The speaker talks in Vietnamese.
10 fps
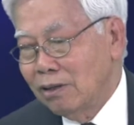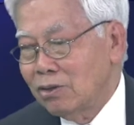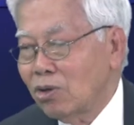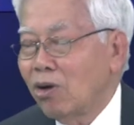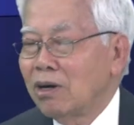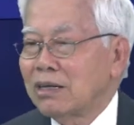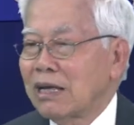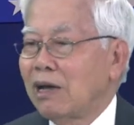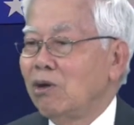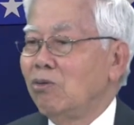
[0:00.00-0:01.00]
cho người ta
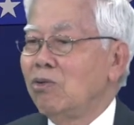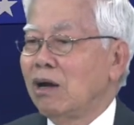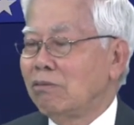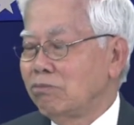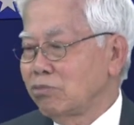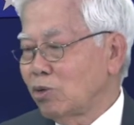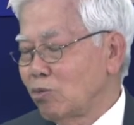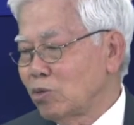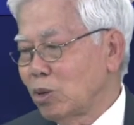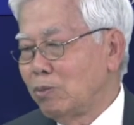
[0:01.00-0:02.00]
hiểu ông
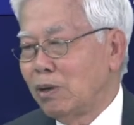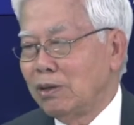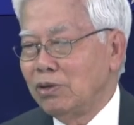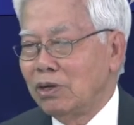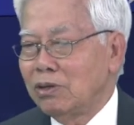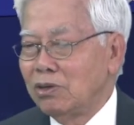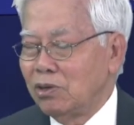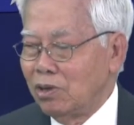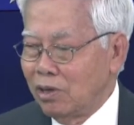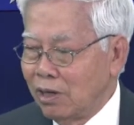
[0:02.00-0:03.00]
Donald Trump là những người
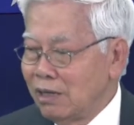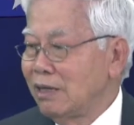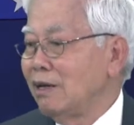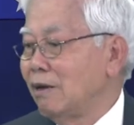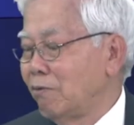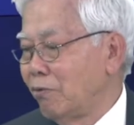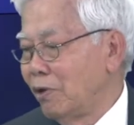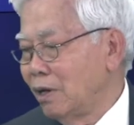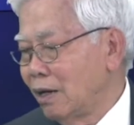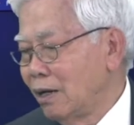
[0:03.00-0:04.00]
đứng về
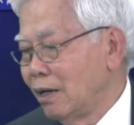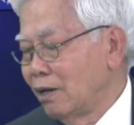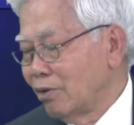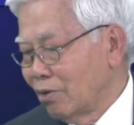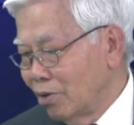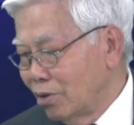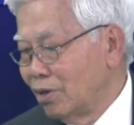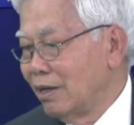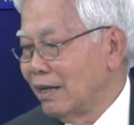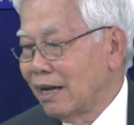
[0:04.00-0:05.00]
phía
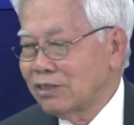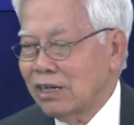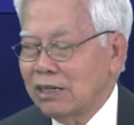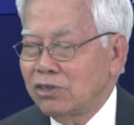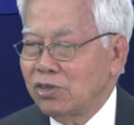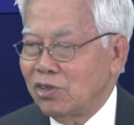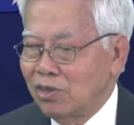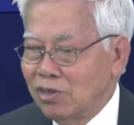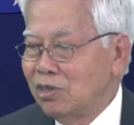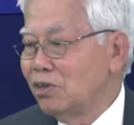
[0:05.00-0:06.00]
người da trắng
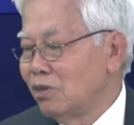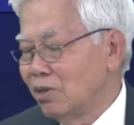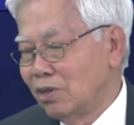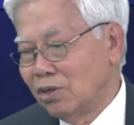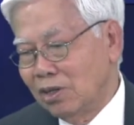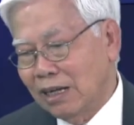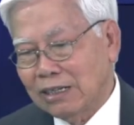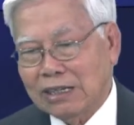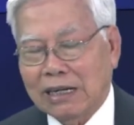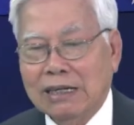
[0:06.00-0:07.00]
xuyển dương người da
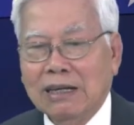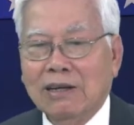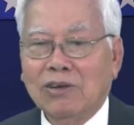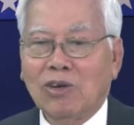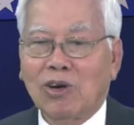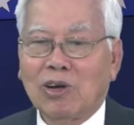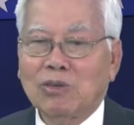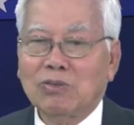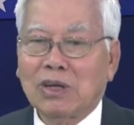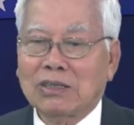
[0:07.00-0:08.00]
trắng do đó
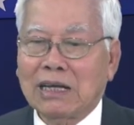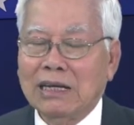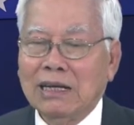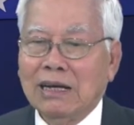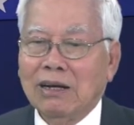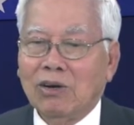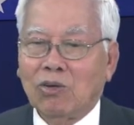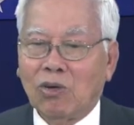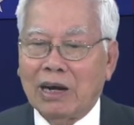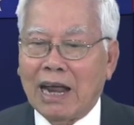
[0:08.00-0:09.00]
chúng ta thấy
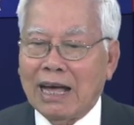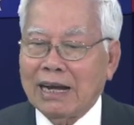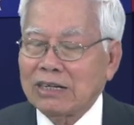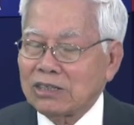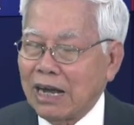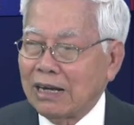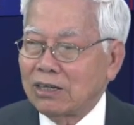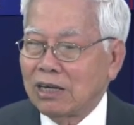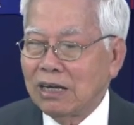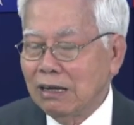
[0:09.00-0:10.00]
nó lan tràn
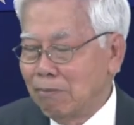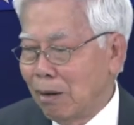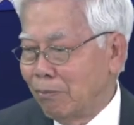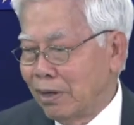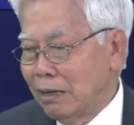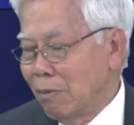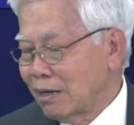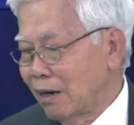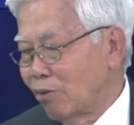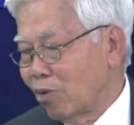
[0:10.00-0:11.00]
khi mà Mỹ bắt
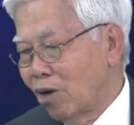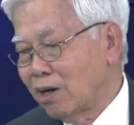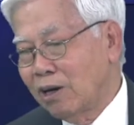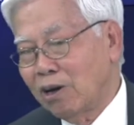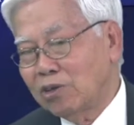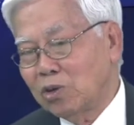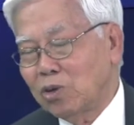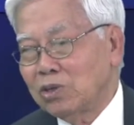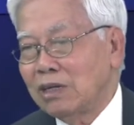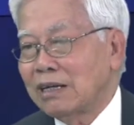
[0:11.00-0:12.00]
đầu có cái đó
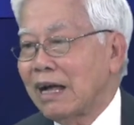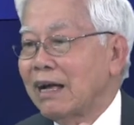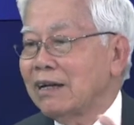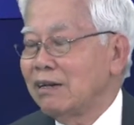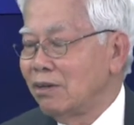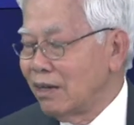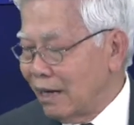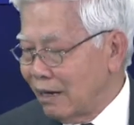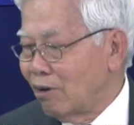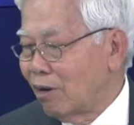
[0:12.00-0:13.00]
rồi thì các cái nước
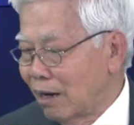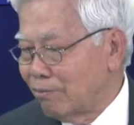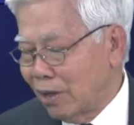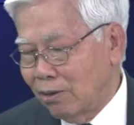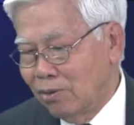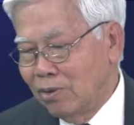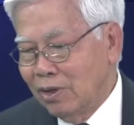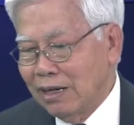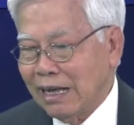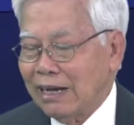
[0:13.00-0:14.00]
khác họ làm theo
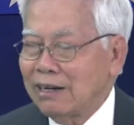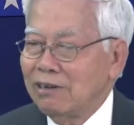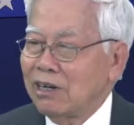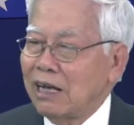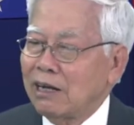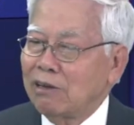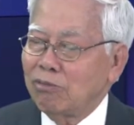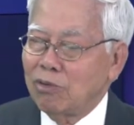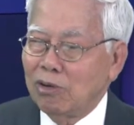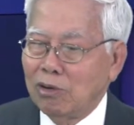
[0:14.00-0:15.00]
các cái nước khác
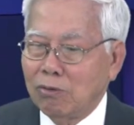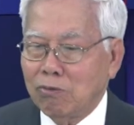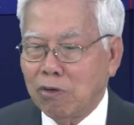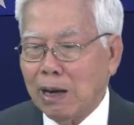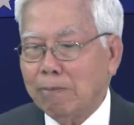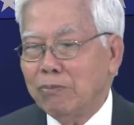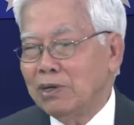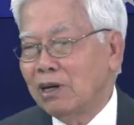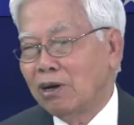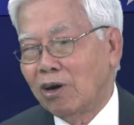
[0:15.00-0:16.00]
giống như nước Pháp bây
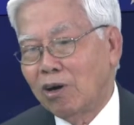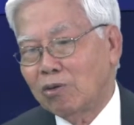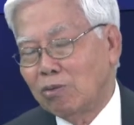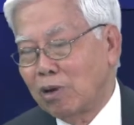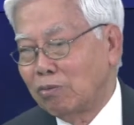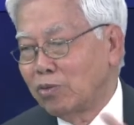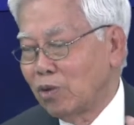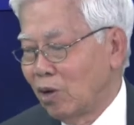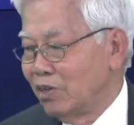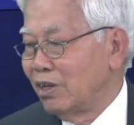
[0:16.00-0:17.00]
giờ là họ cũng không
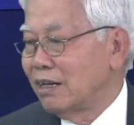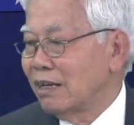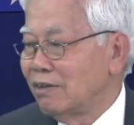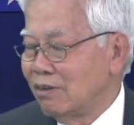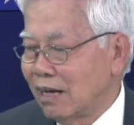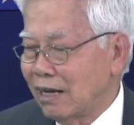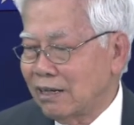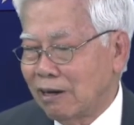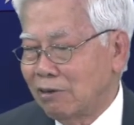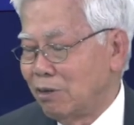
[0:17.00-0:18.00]
cho những cái người khác
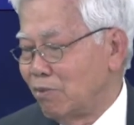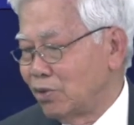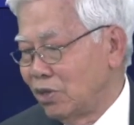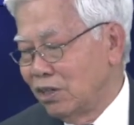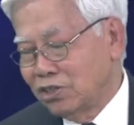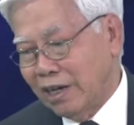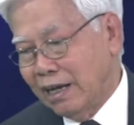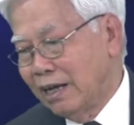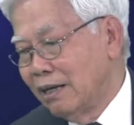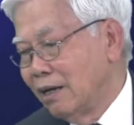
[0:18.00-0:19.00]
vào để mà chia
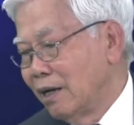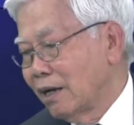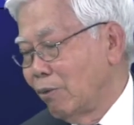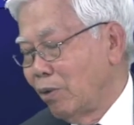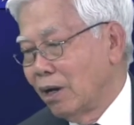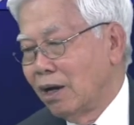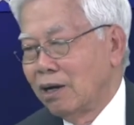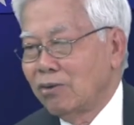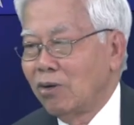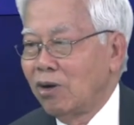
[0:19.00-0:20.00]
sẻ cái quyền
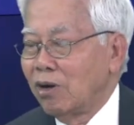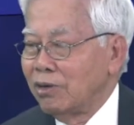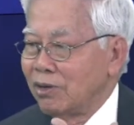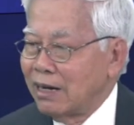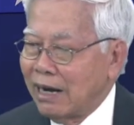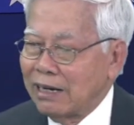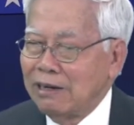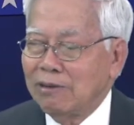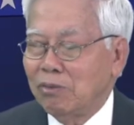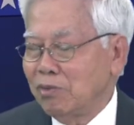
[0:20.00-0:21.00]
lợi của họ nước
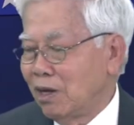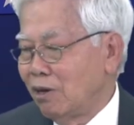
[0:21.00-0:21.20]
Anh cũng vậy